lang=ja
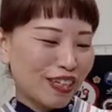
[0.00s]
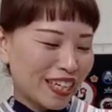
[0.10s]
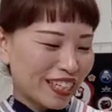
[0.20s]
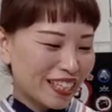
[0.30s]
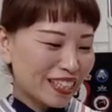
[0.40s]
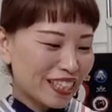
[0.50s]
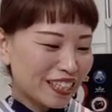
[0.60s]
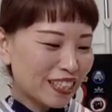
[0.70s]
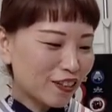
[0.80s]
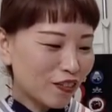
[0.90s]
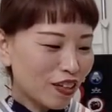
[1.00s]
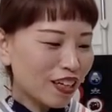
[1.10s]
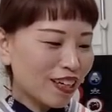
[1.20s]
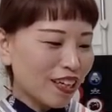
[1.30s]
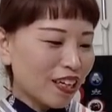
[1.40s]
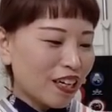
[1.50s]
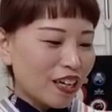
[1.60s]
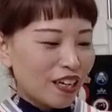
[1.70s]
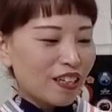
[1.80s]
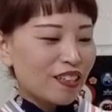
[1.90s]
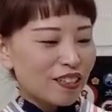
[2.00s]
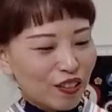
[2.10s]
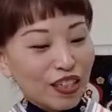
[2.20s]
まあ、悲しかったのはああ、